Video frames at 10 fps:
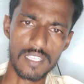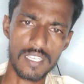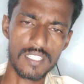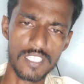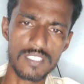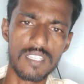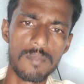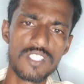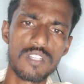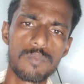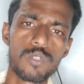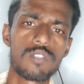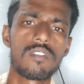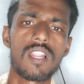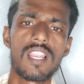ఇంకా దీనికి సంబంధించిన
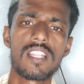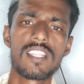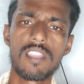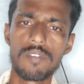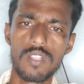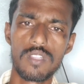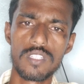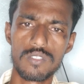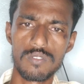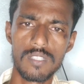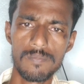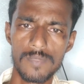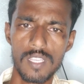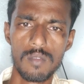పూర్తి వివరాలు అనేది ఈ వీడియోలో తెలుసుకుందాం